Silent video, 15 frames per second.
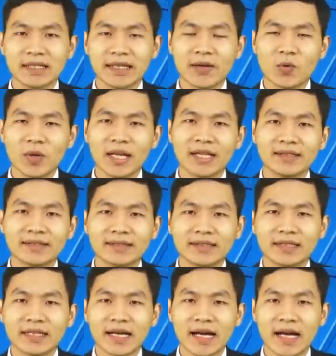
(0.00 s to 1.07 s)
Theo quy định,
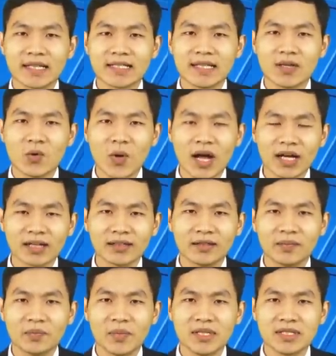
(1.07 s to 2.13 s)
hạ sĩ quan,
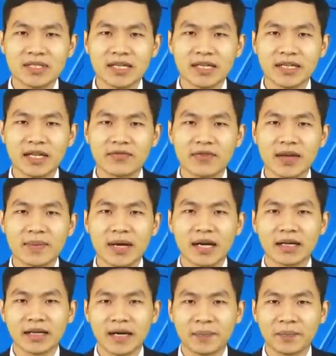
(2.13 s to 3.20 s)
binh sĩ nghỉ phép
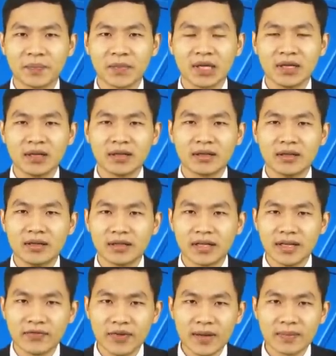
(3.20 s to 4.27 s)
hàng năm được
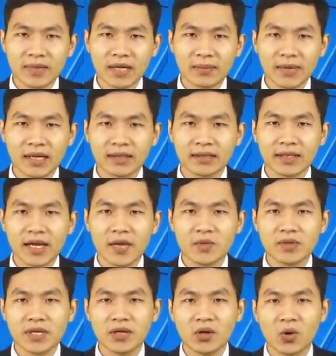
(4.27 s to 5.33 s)
nghỉ phép đặc biệt
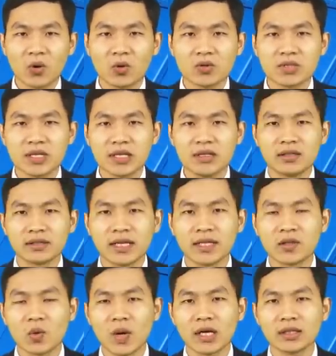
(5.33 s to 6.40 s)
theo chế độ sẽ được
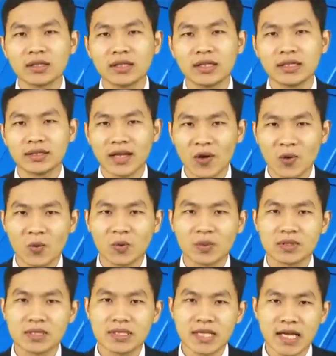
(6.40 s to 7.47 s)
thanh toán tiền
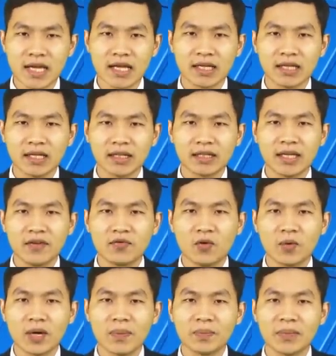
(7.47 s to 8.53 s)
tàu, xe, tiền
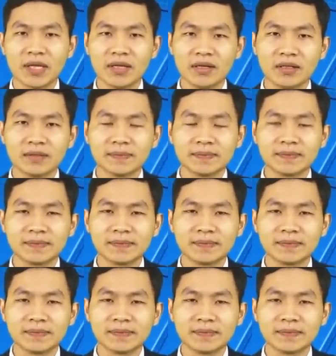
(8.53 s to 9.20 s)
phụ cấp đi đường.